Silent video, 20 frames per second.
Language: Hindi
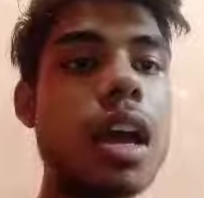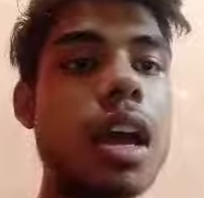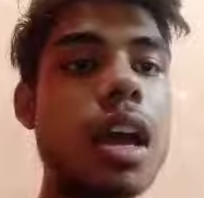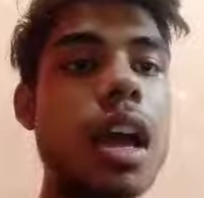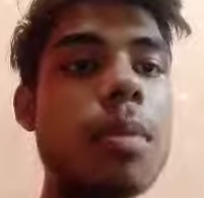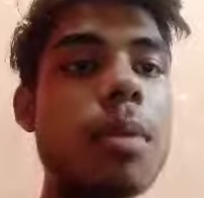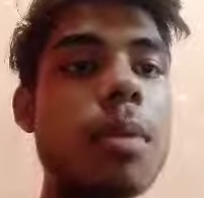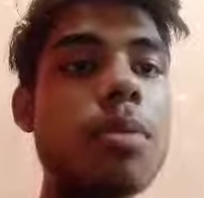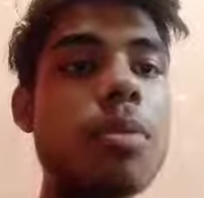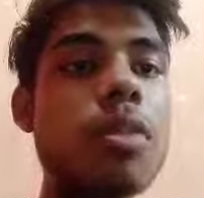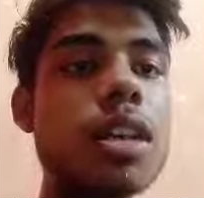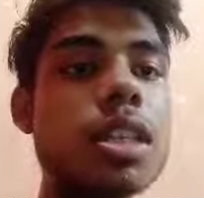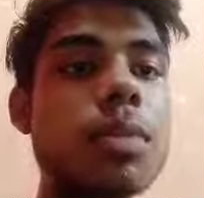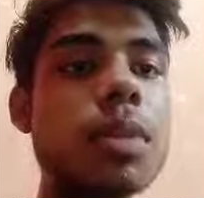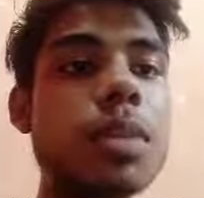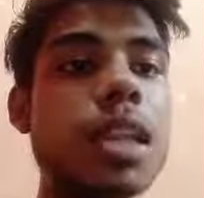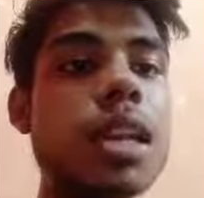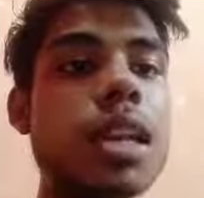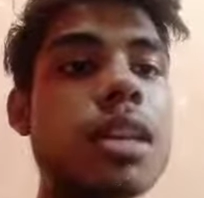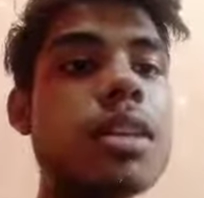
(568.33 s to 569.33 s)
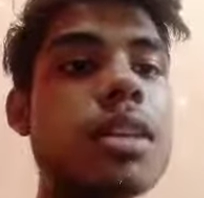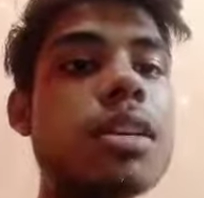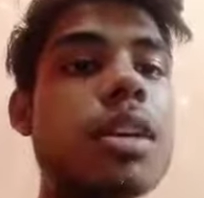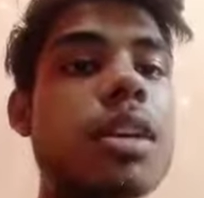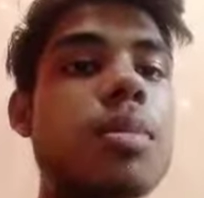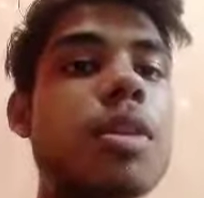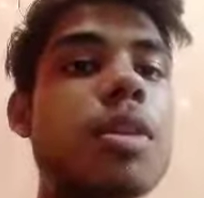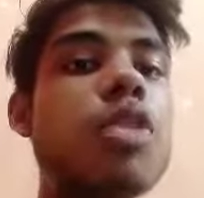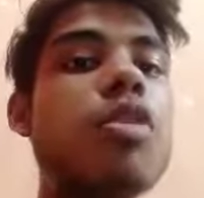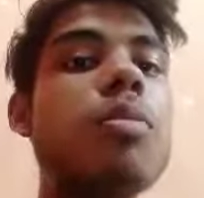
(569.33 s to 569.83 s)
अब आपको कैसे पता लगेगा कि
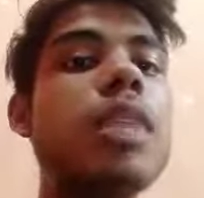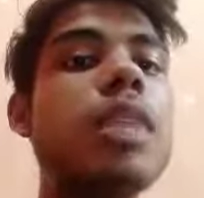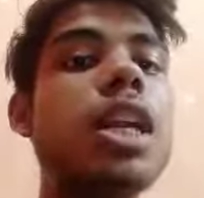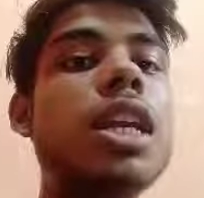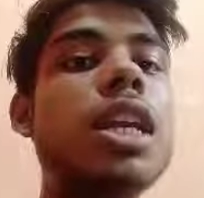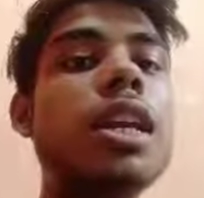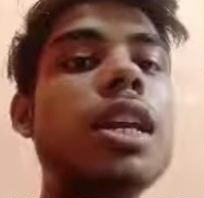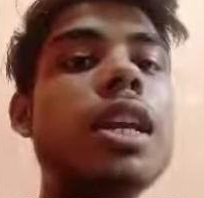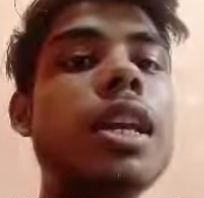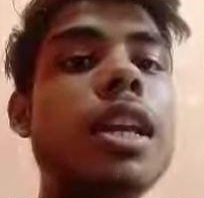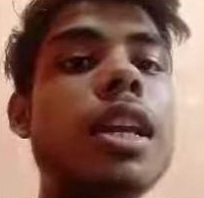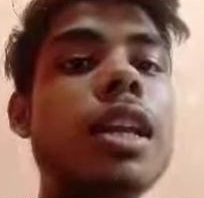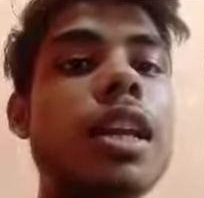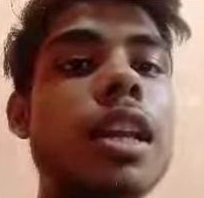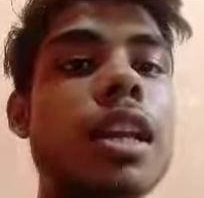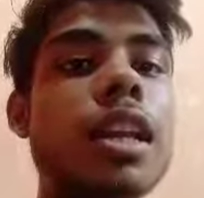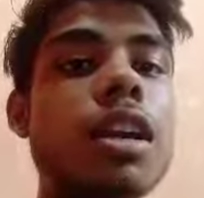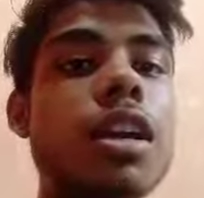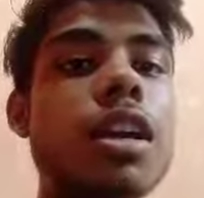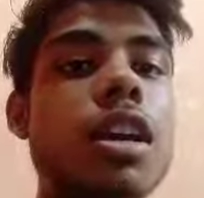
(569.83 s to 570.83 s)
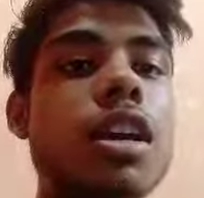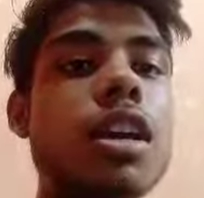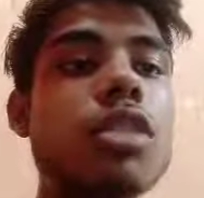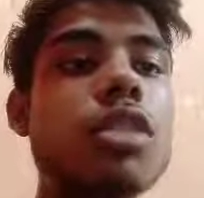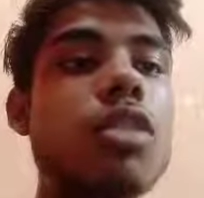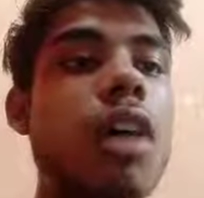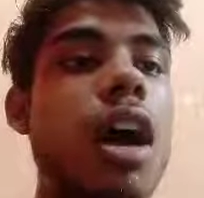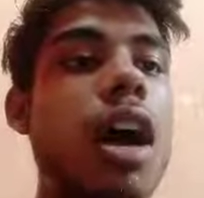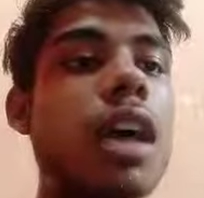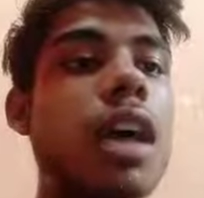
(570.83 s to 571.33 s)
आपने कॉमन ठीक लिया या नहीं लिया तो
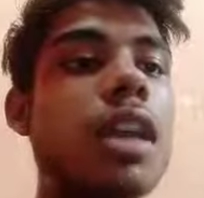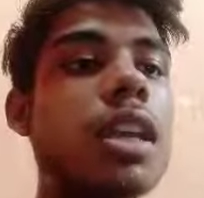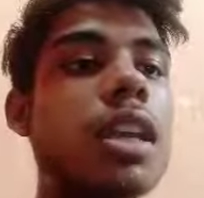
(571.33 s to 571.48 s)
आ,